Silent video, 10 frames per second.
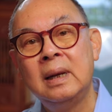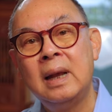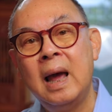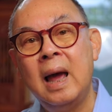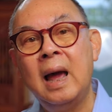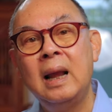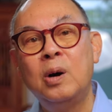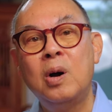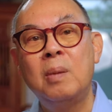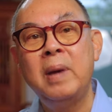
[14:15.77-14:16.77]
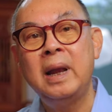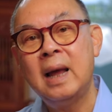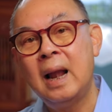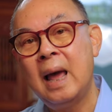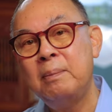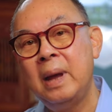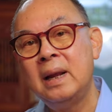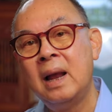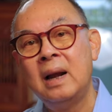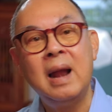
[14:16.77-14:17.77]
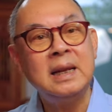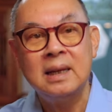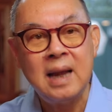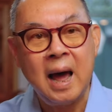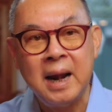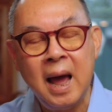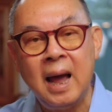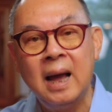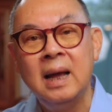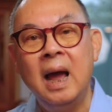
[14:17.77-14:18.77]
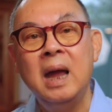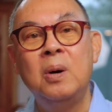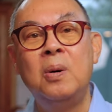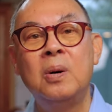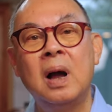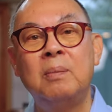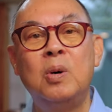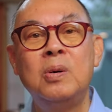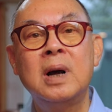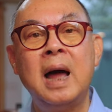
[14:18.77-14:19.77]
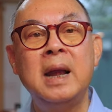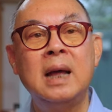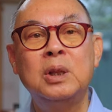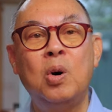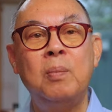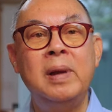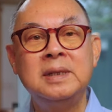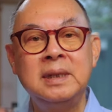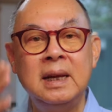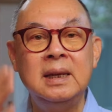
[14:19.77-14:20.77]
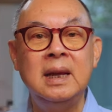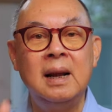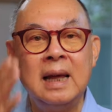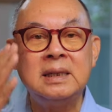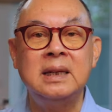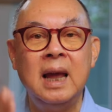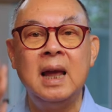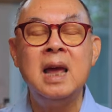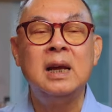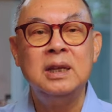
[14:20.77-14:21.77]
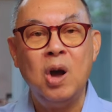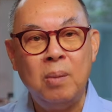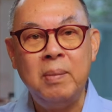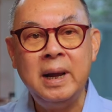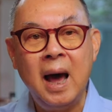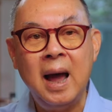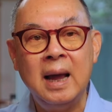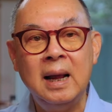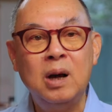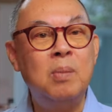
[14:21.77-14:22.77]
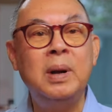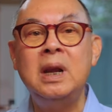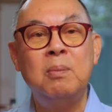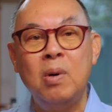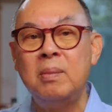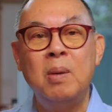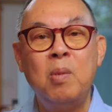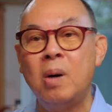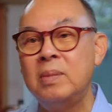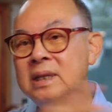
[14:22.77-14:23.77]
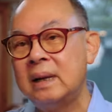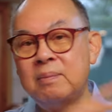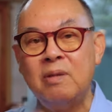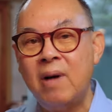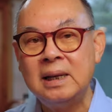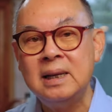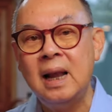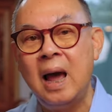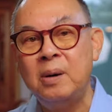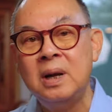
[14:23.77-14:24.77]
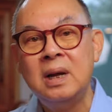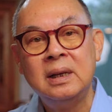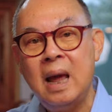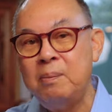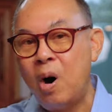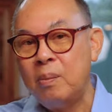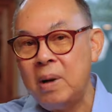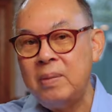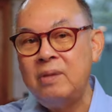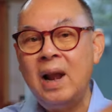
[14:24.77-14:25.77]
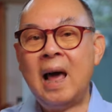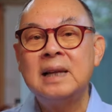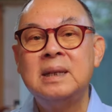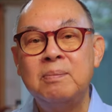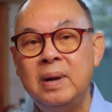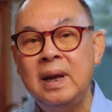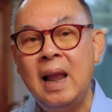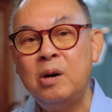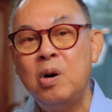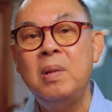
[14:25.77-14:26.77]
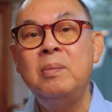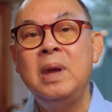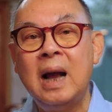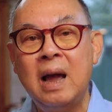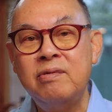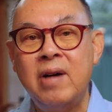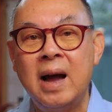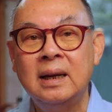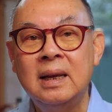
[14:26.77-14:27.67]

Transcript: นะฮะแล้วก็เป็นอะไรเป็นรัฐดานหน้าให้กับองค์การนาโตเป็นสิ่งที่รัสเซียยอมไม่ได้ แล้วก็ไม่ได้พ่งมาบอกเมื่อ7จวันที่แล้ว ได้บอกมาเป็นเวลา 10 ปีแล้วก็ไม่มีใครฟัง